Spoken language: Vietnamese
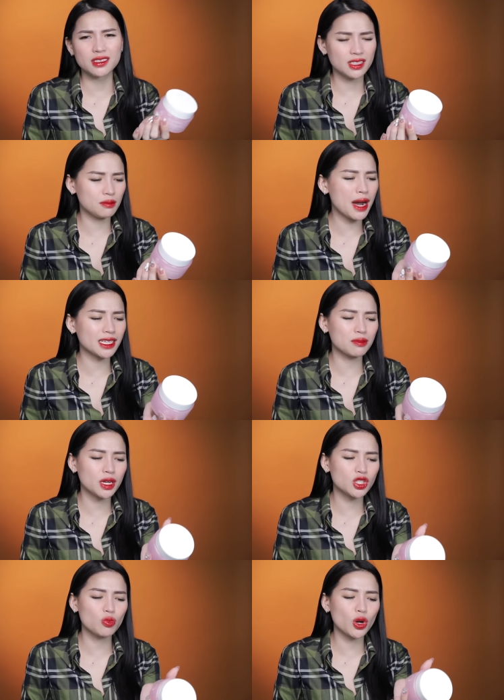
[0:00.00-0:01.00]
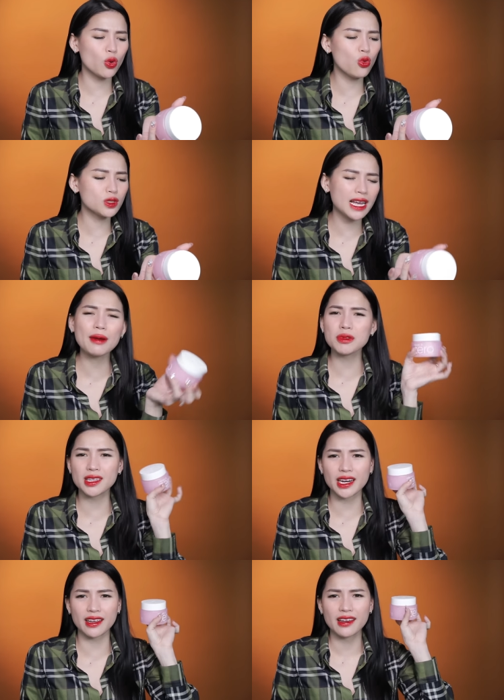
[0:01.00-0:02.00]
299-300 nghìn cho một cái hũ sáp như
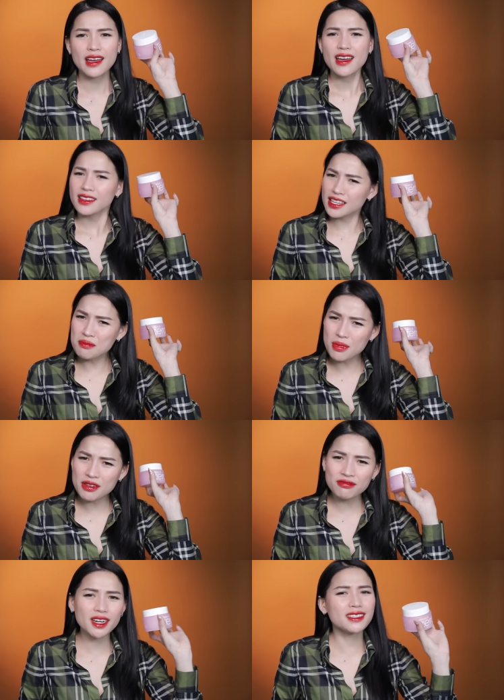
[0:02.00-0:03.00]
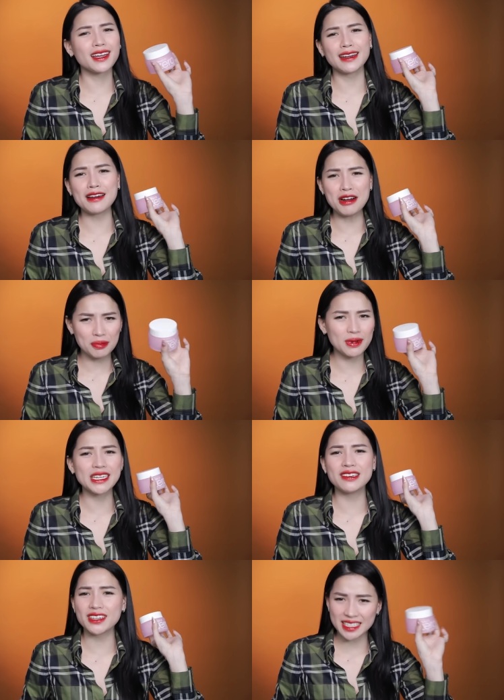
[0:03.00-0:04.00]
thế này thì mình vẫn thấy là hợp
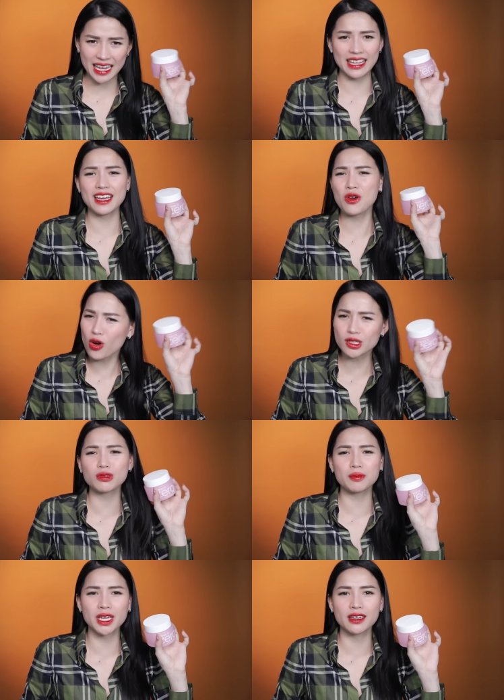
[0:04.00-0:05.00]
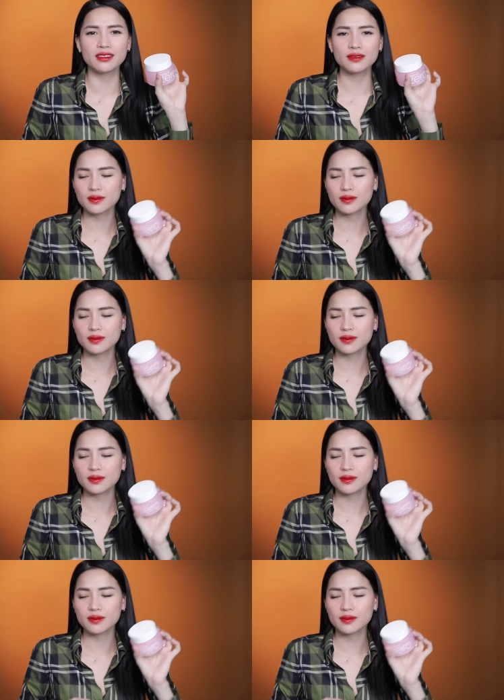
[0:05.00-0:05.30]
lý và rẻ nha, ngon trong tầm tiền.